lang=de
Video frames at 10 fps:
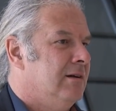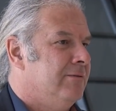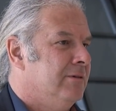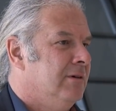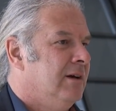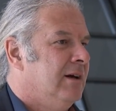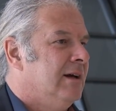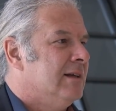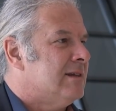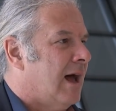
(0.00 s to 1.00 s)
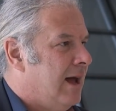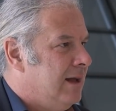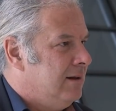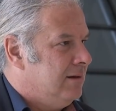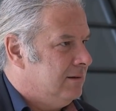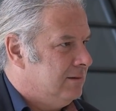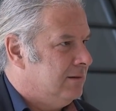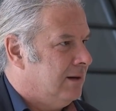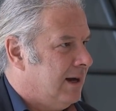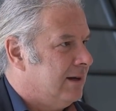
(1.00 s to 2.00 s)
Hilfe Teil
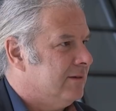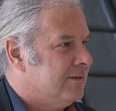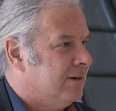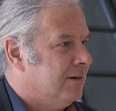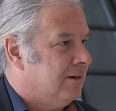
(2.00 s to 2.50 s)
eines, äh,